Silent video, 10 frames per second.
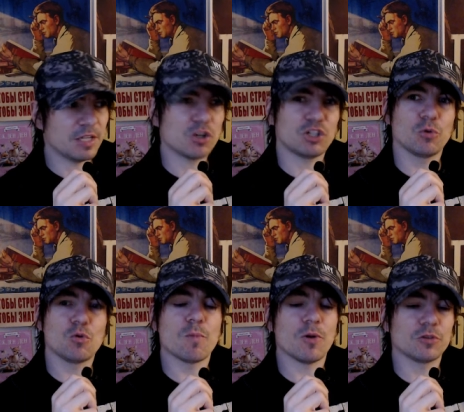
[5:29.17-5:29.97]
D'ailleurs, j'ai cru
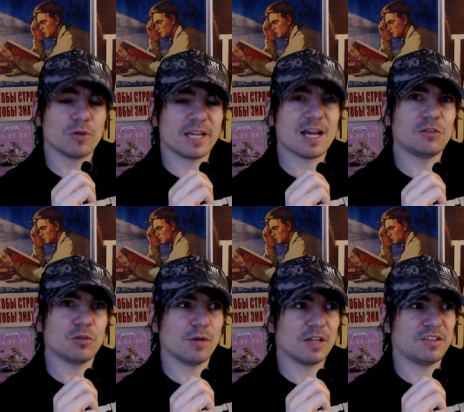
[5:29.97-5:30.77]
comprendre que les
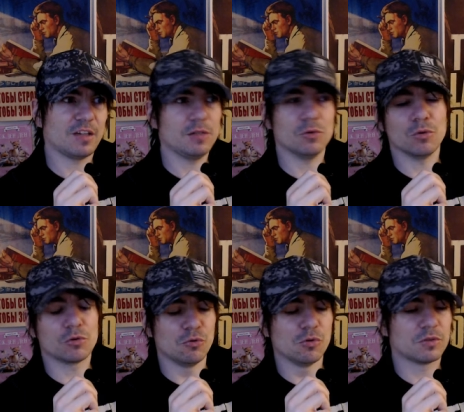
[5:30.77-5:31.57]
créateurs de la série euh,
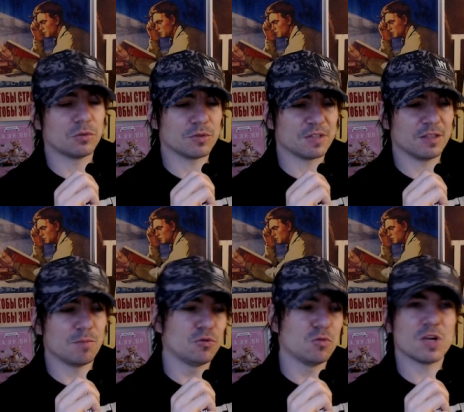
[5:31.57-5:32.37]
culte euh, s'étaient
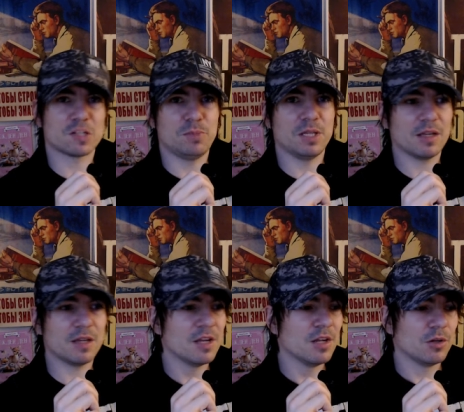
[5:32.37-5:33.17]
plus ou moins
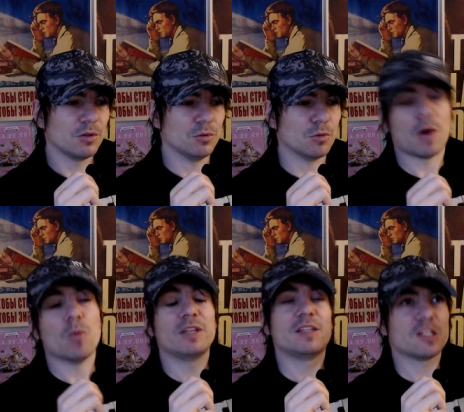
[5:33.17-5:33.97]
inspirés, de, enfin,
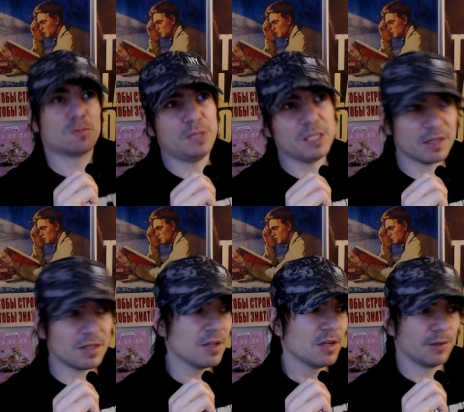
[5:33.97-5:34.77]
ont été
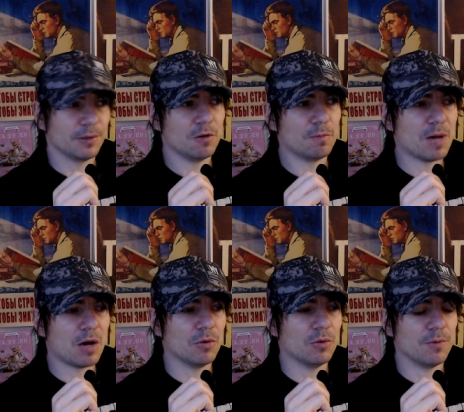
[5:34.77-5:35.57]
inspirés par